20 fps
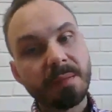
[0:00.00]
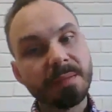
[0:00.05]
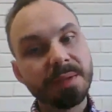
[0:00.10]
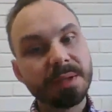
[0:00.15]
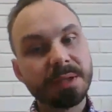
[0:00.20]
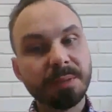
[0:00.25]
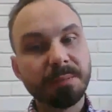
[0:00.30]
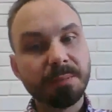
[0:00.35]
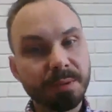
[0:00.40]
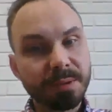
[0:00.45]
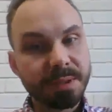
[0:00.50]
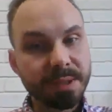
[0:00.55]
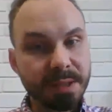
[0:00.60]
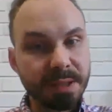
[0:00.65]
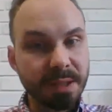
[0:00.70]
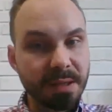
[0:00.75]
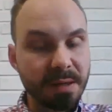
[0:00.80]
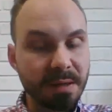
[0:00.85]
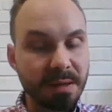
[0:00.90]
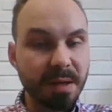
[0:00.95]
мы
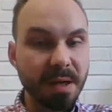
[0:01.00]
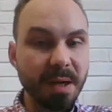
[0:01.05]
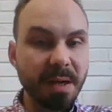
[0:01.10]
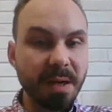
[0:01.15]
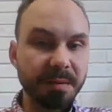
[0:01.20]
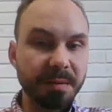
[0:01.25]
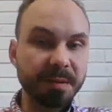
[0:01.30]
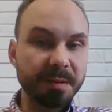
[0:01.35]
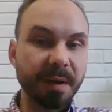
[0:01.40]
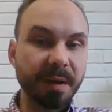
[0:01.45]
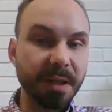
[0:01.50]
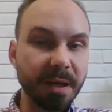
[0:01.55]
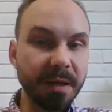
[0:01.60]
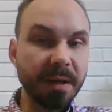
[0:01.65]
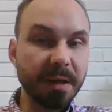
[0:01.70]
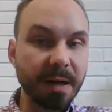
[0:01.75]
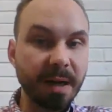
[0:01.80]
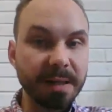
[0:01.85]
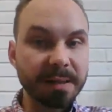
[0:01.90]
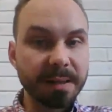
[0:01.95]
запустили,
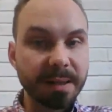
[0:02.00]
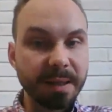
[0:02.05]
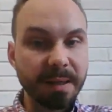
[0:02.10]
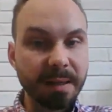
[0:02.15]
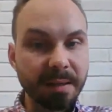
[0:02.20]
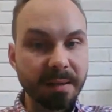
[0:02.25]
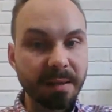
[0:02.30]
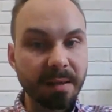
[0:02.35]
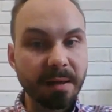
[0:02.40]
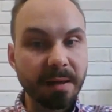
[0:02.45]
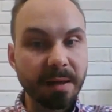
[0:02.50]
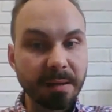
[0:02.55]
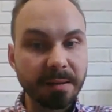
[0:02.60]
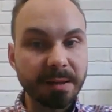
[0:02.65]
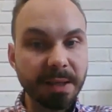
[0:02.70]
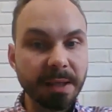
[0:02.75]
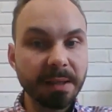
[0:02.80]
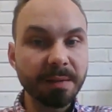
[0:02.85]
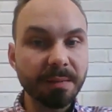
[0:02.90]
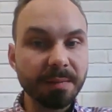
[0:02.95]
посмотрели разный
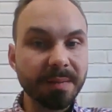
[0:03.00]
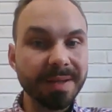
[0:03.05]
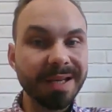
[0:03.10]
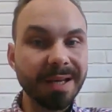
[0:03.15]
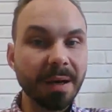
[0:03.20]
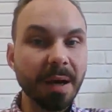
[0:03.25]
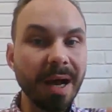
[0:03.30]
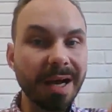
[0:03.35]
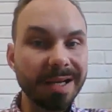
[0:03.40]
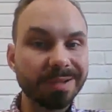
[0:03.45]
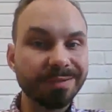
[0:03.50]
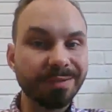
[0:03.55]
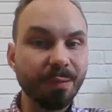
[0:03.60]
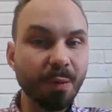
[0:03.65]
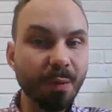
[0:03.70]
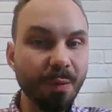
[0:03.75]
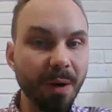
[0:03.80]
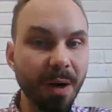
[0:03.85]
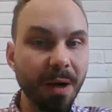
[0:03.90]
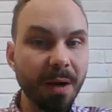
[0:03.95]
контент, мы
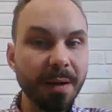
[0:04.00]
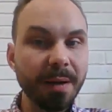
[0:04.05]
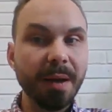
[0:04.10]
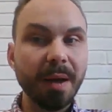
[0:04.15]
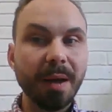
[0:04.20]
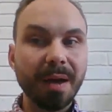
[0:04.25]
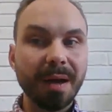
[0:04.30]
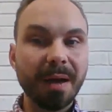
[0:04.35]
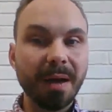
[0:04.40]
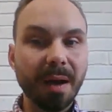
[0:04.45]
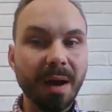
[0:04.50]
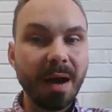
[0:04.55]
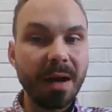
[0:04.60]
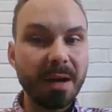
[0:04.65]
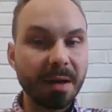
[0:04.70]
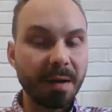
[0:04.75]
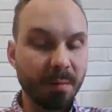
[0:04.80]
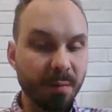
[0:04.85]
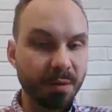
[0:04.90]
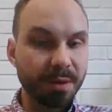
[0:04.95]
освоили,
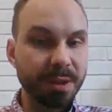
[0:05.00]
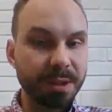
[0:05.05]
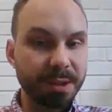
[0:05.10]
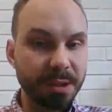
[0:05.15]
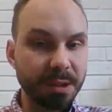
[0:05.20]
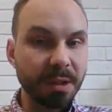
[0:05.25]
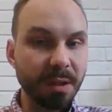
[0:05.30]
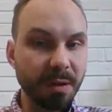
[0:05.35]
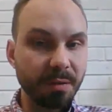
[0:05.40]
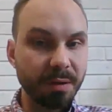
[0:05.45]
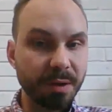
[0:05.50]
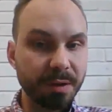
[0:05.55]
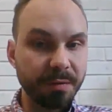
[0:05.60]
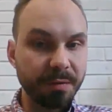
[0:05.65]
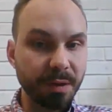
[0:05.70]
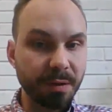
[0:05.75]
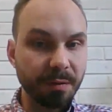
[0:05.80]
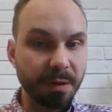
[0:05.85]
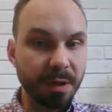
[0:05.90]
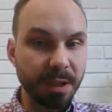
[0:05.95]
как работать с технологией
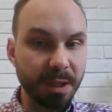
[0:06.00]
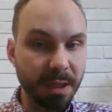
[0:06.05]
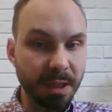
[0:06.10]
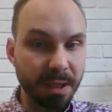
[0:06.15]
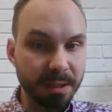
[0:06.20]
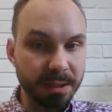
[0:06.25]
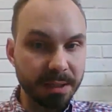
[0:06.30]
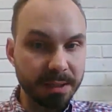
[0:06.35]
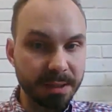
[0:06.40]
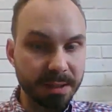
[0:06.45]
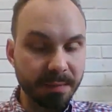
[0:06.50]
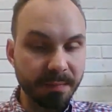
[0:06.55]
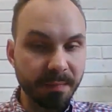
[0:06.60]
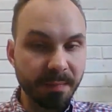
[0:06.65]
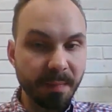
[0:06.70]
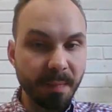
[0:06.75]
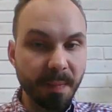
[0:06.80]
виртуальной реальности.